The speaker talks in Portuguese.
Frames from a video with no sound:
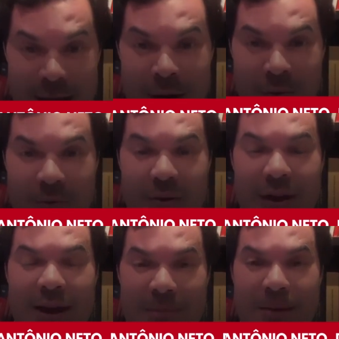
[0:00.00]
eu,
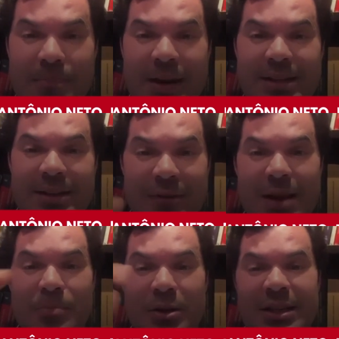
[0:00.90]
e minha empresa
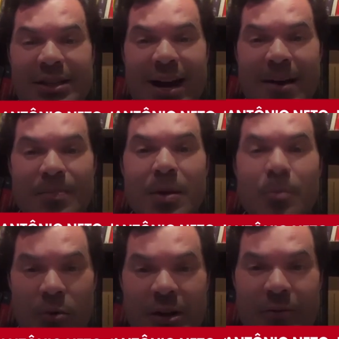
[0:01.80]
vai lhe processar
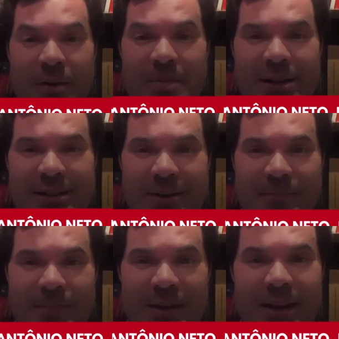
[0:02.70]
por difamação.